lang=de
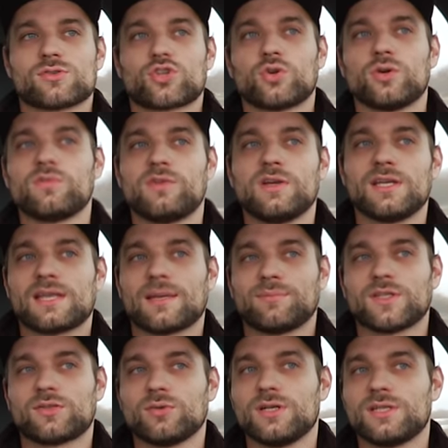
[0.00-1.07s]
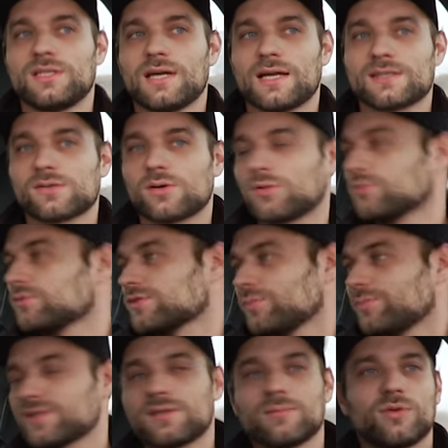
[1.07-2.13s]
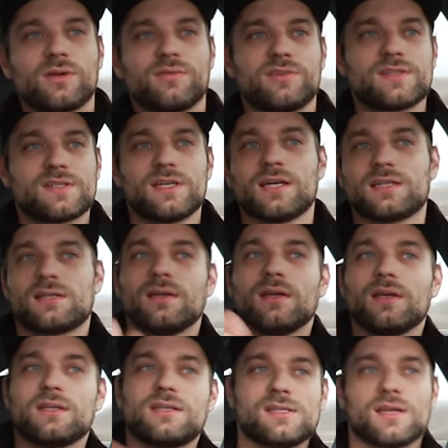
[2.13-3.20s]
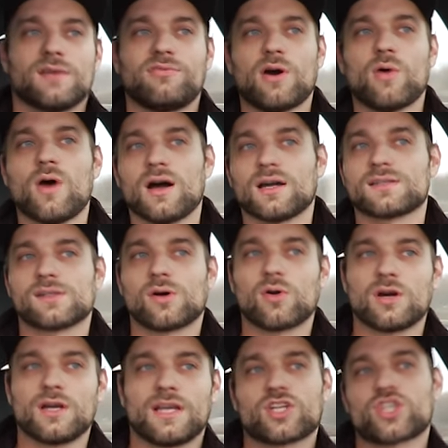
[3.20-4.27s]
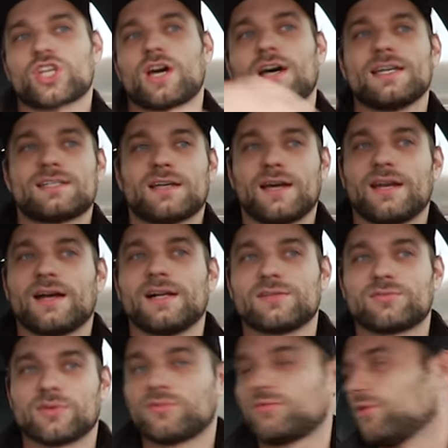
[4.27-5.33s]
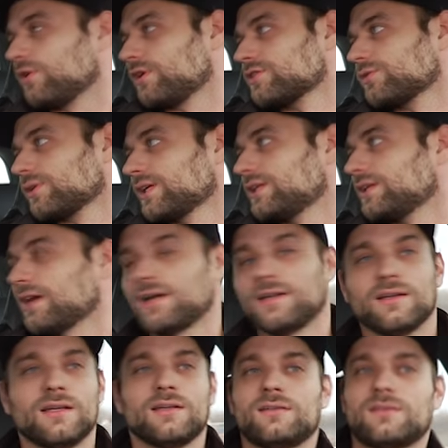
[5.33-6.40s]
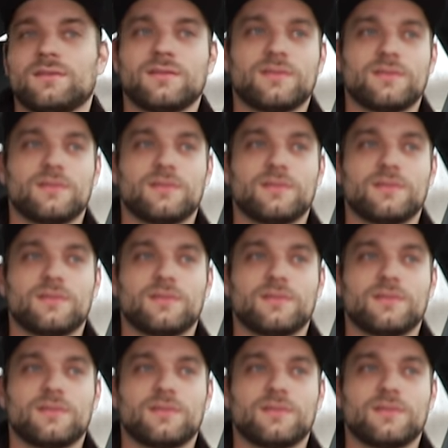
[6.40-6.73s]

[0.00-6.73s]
so schön finde, ich habe natürlich die Ansaugung so ein bisschen modifiziert. Dieser V8-Sauger, der schreit einen halt von vorne so richtig an. Ne? Ja.